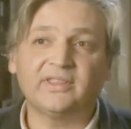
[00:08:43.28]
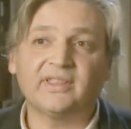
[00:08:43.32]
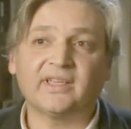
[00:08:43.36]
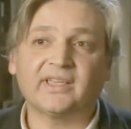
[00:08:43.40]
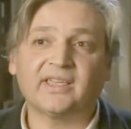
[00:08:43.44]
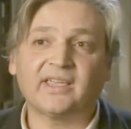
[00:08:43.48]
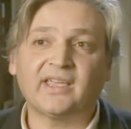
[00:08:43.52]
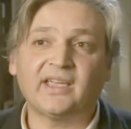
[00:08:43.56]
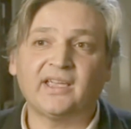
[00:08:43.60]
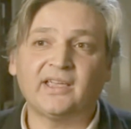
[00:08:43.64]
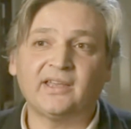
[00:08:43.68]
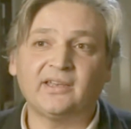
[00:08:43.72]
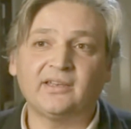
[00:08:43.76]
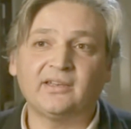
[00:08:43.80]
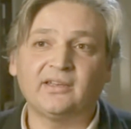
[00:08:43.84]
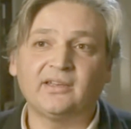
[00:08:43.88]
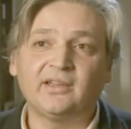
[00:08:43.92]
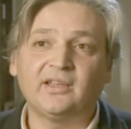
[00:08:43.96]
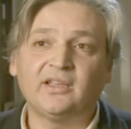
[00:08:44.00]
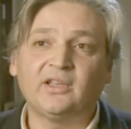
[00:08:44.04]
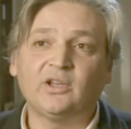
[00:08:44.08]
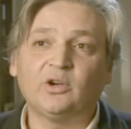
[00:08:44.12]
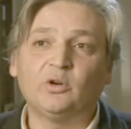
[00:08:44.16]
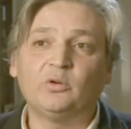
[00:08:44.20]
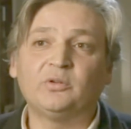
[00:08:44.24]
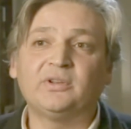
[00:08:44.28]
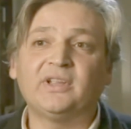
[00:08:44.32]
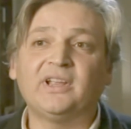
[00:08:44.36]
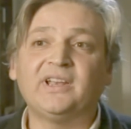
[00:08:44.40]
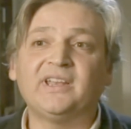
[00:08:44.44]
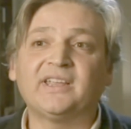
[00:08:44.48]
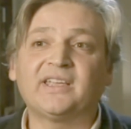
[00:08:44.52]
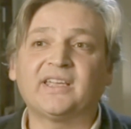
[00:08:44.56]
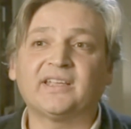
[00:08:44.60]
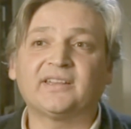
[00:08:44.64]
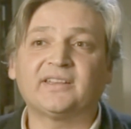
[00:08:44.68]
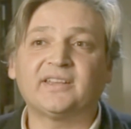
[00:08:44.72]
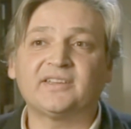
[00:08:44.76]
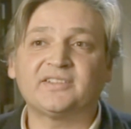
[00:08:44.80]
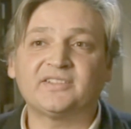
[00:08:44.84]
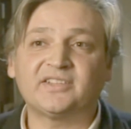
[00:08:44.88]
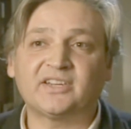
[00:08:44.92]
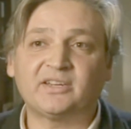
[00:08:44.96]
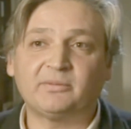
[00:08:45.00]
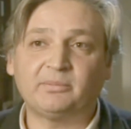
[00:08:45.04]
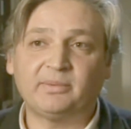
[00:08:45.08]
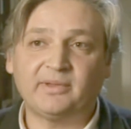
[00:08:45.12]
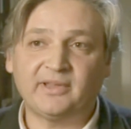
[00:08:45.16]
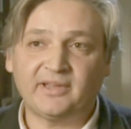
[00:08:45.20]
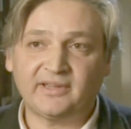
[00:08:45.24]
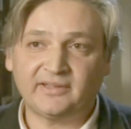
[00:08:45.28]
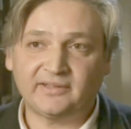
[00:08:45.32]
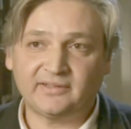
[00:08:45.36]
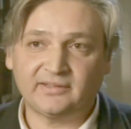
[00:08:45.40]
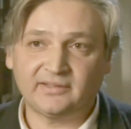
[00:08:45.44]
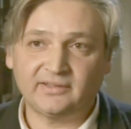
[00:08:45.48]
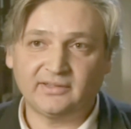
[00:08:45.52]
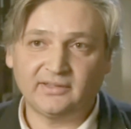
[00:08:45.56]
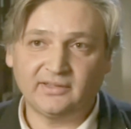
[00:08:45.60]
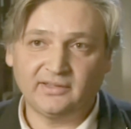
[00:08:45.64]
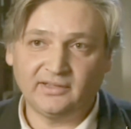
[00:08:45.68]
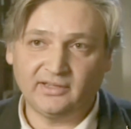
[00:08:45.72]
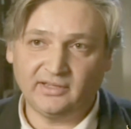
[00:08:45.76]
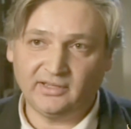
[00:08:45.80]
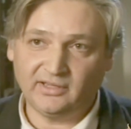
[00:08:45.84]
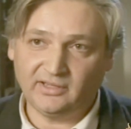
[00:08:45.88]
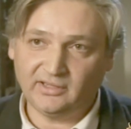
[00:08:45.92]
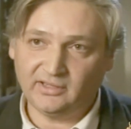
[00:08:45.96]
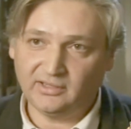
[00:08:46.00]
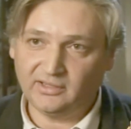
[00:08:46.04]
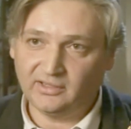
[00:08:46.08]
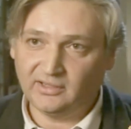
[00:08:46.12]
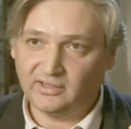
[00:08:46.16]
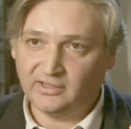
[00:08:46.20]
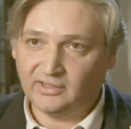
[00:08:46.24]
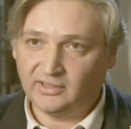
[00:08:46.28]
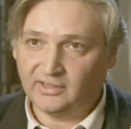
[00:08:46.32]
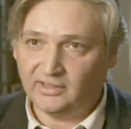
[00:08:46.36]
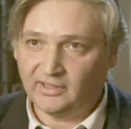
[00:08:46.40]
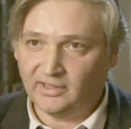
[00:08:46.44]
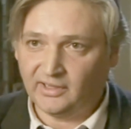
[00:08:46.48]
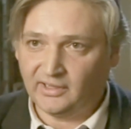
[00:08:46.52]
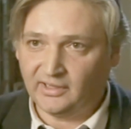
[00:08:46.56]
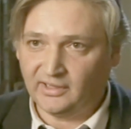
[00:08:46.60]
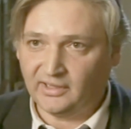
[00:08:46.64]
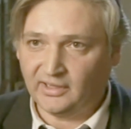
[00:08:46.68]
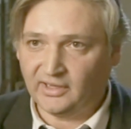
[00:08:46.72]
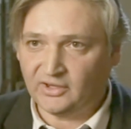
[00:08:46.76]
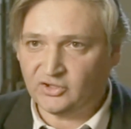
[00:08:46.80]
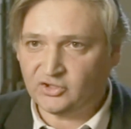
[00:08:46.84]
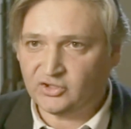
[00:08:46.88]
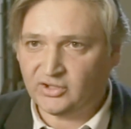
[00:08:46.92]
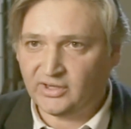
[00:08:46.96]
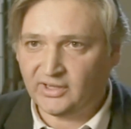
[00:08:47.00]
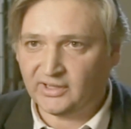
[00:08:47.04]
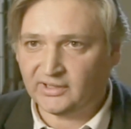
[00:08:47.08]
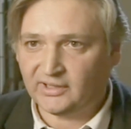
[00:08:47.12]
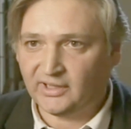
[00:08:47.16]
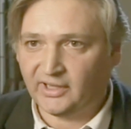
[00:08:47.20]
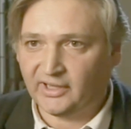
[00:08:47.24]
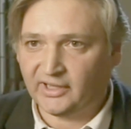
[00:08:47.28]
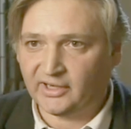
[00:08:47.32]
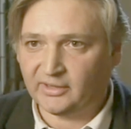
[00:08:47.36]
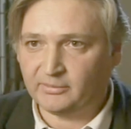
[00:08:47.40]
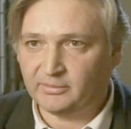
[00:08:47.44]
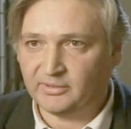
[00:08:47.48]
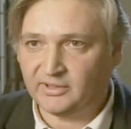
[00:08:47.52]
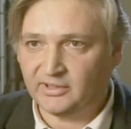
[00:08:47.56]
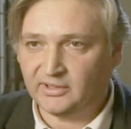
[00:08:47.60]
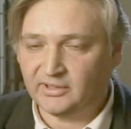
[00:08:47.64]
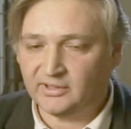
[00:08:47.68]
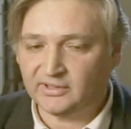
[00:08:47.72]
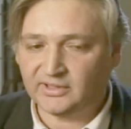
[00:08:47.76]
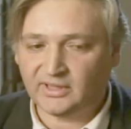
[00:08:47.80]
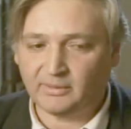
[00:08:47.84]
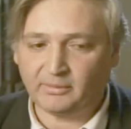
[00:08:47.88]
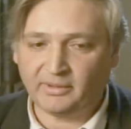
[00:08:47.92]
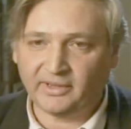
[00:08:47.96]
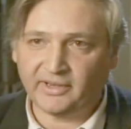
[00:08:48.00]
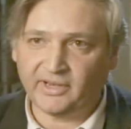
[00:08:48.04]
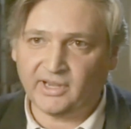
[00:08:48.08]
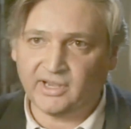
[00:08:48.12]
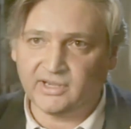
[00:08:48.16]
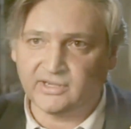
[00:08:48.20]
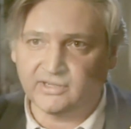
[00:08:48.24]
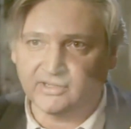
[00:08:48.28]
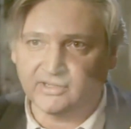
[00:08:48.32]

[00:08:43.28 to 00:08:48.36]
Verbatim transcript: إذا كان هنالك تسريبات للجهات العربية طبعا